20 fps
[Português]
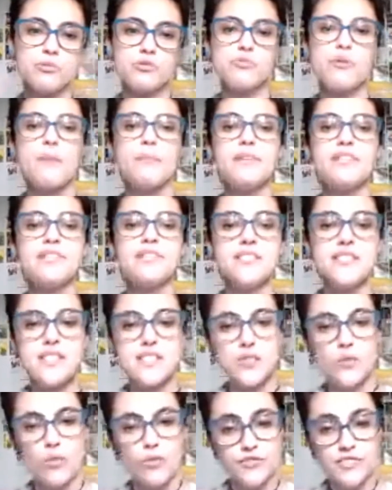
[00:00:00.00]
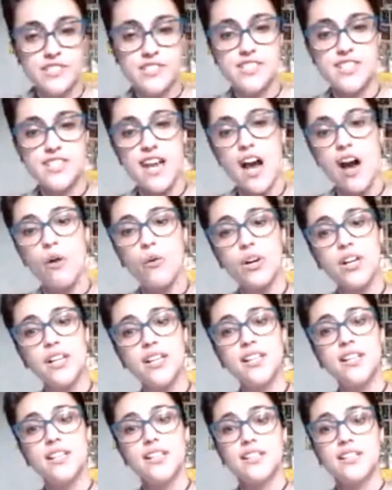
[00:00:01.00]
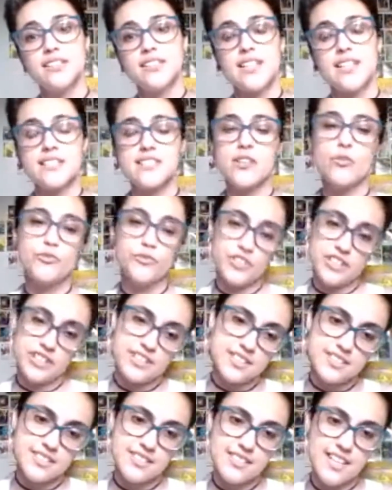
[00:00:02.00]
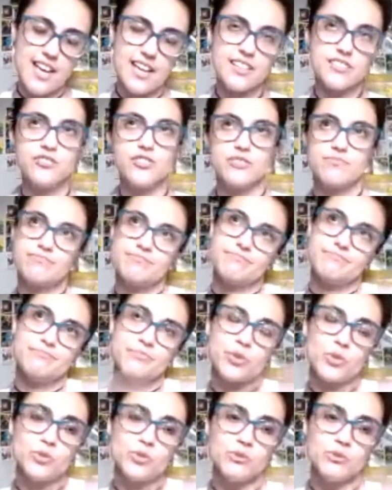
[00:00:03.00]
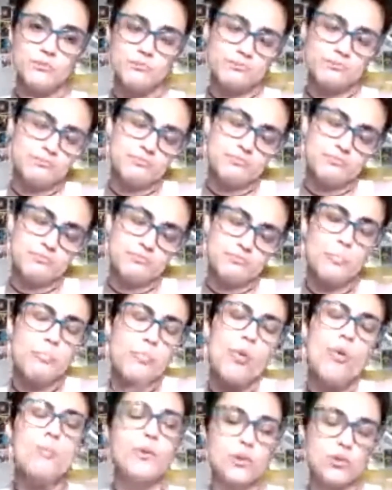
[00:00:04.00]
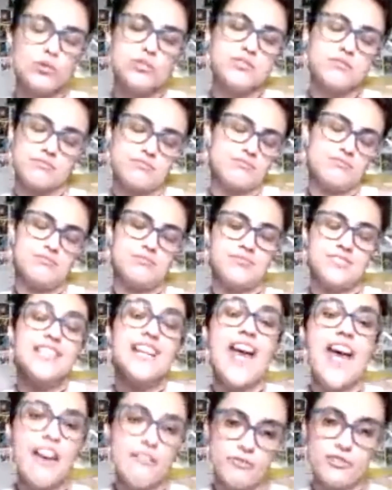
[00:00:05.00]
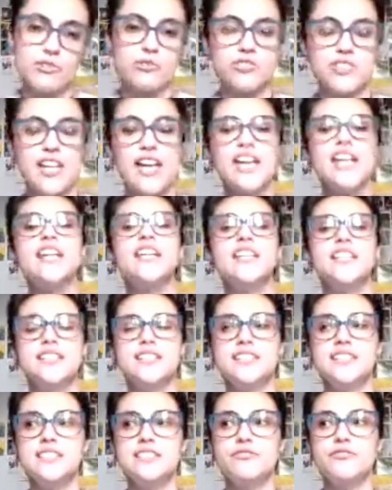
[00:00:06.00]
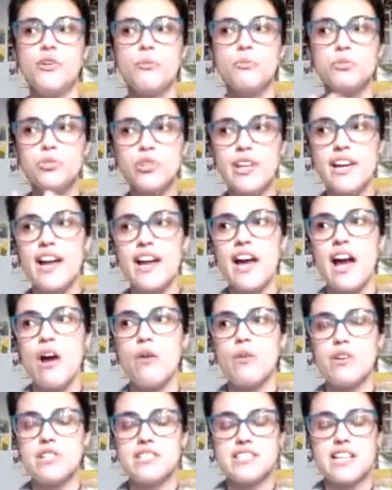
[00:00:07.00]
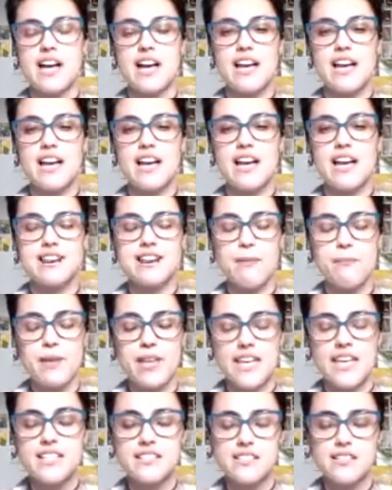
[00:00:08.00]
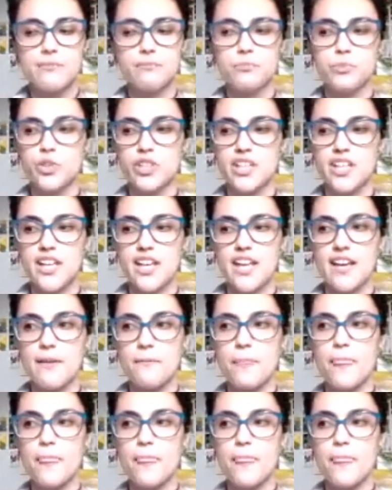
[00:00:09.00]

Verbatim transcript: digamos, uma apresentação oficial das Elviras, né, de, pro, pro público cinéfilo, né? E foi muito legal essa, essa mesa, porque